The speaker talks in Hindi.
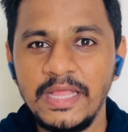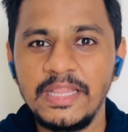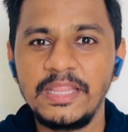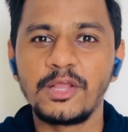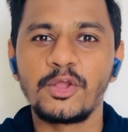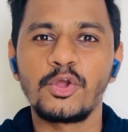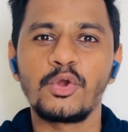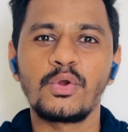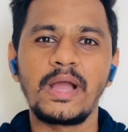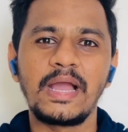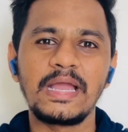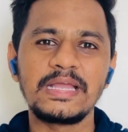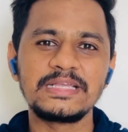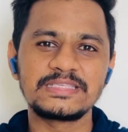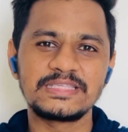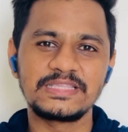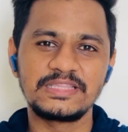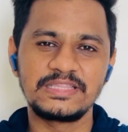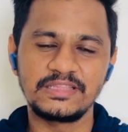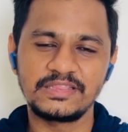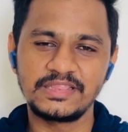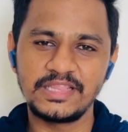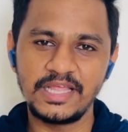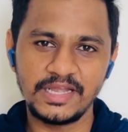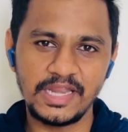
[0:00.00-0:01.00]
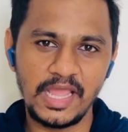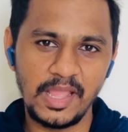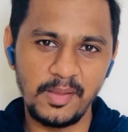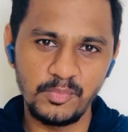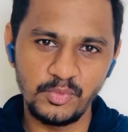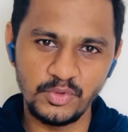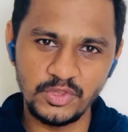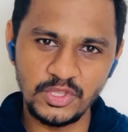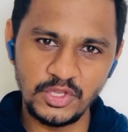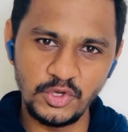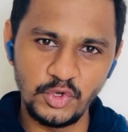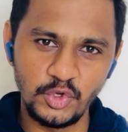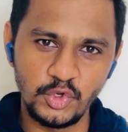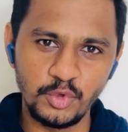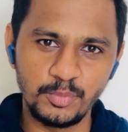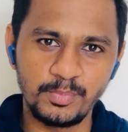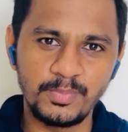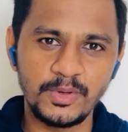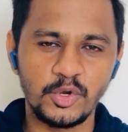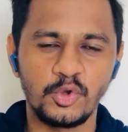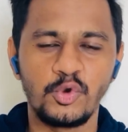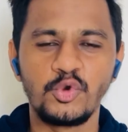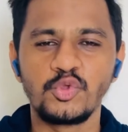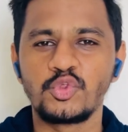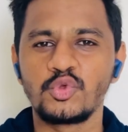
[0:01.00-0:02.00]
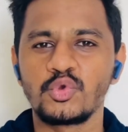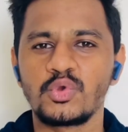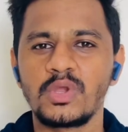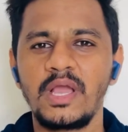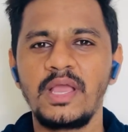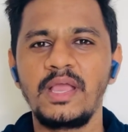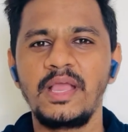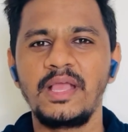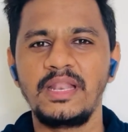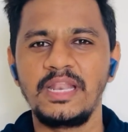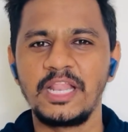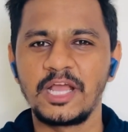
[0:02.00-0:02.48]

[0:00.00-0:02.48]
देखो गाइज जितना टाइम मुझे यूट्यूब पर हो चुका है